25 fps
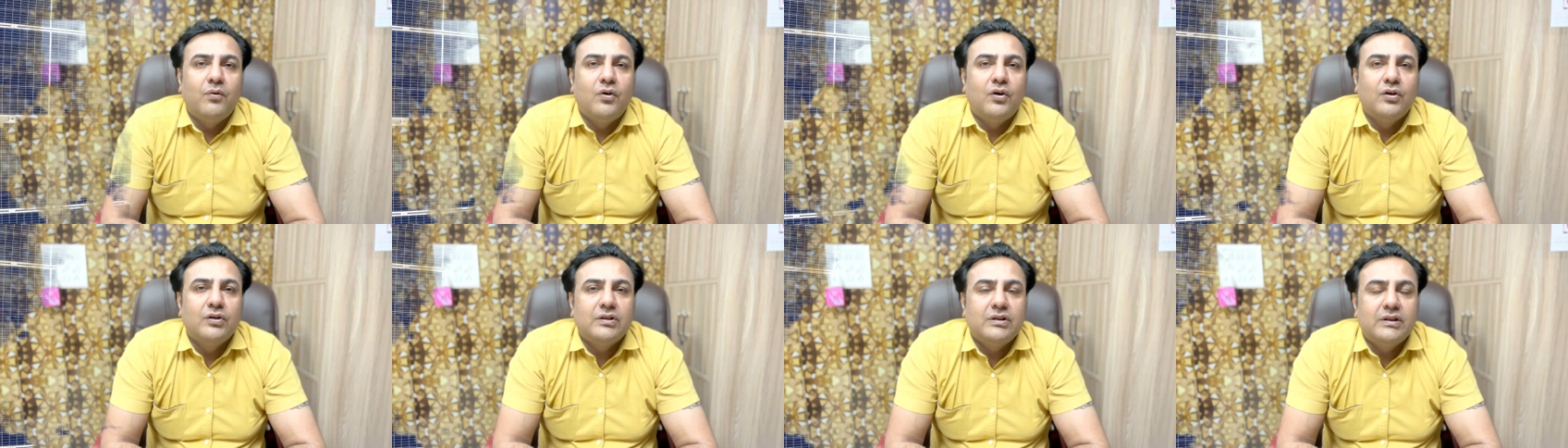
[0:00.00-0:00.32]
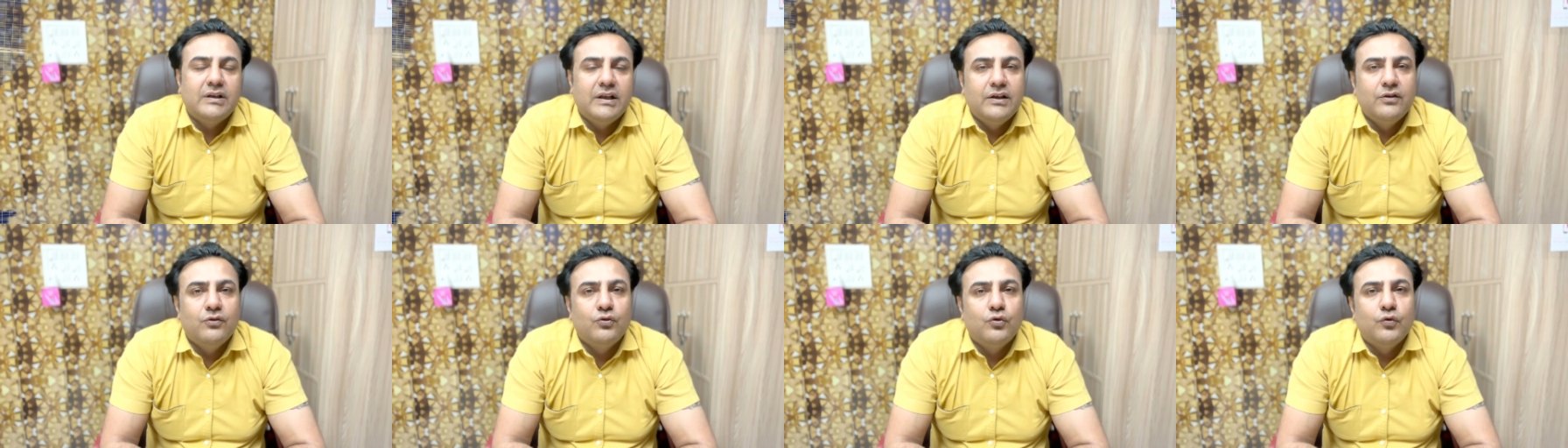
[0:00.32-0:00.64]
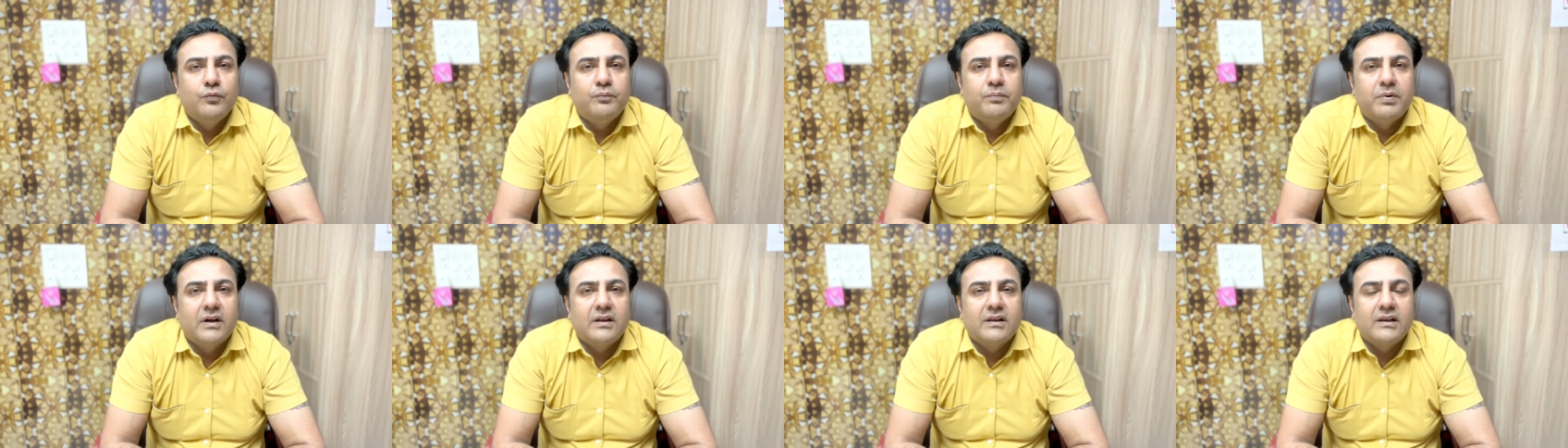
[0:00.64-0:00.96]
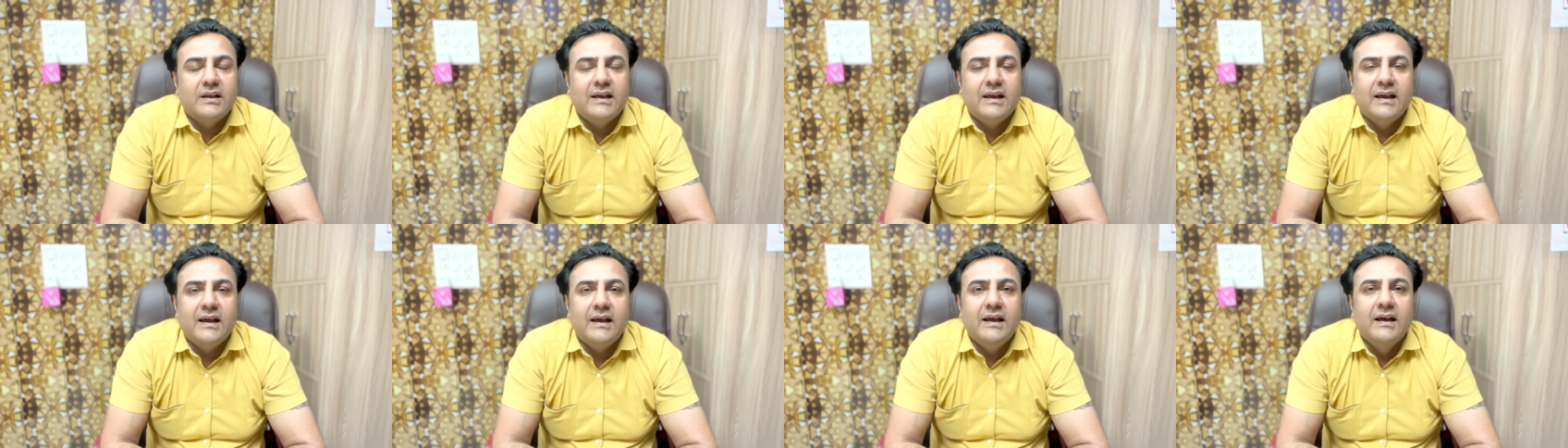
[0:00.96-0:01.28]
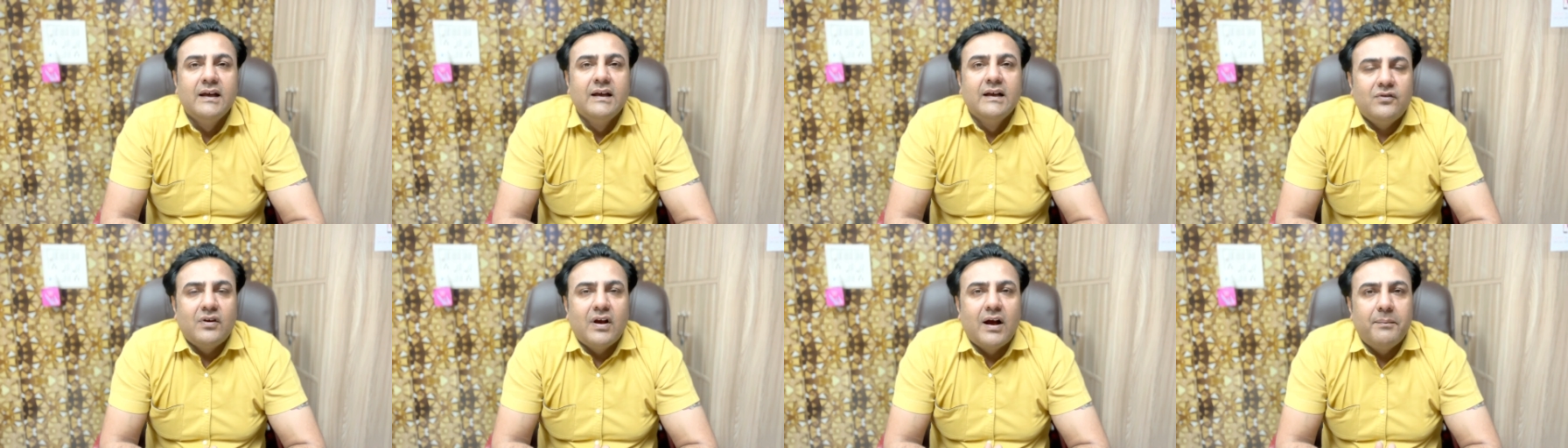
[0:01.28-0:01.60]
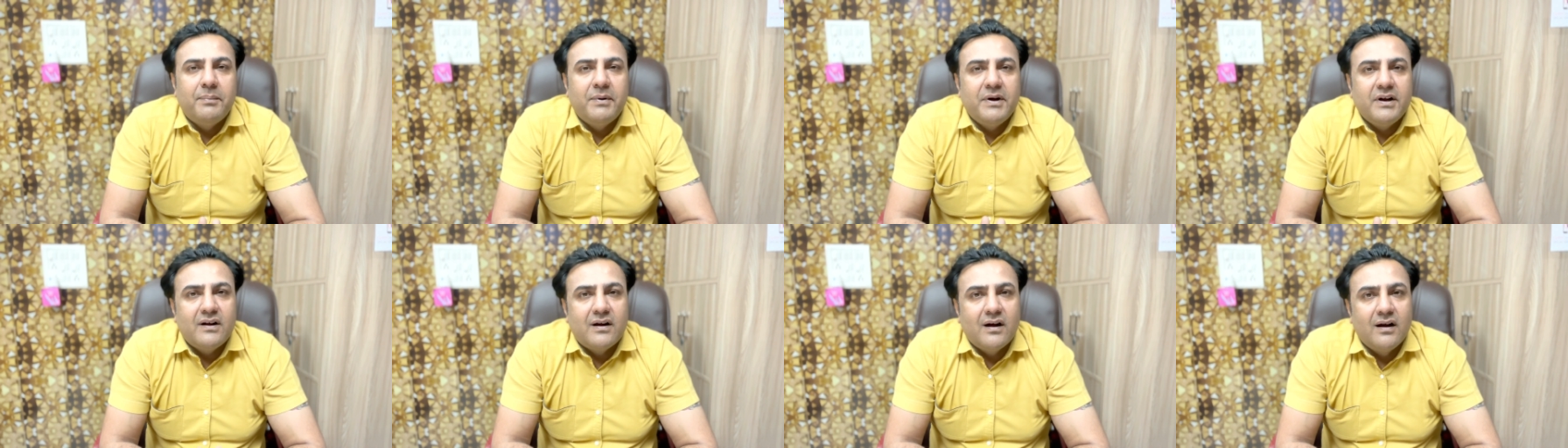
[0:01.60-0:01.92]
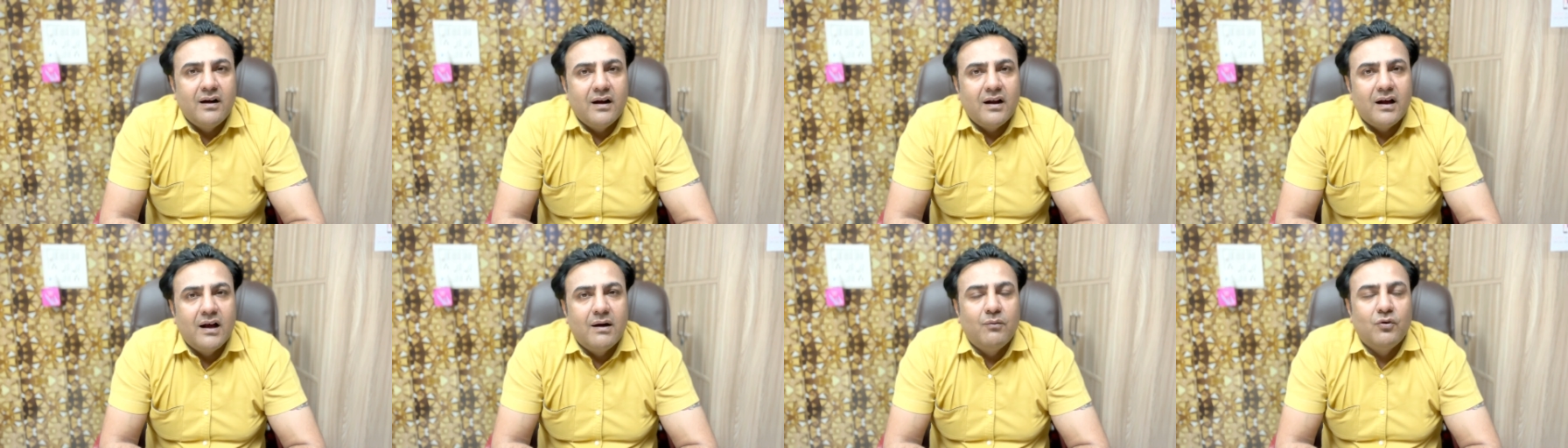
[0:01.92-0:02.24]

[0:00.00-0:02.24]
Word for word: बहुत तेज धूप पड़ती है जहां पे ठंड का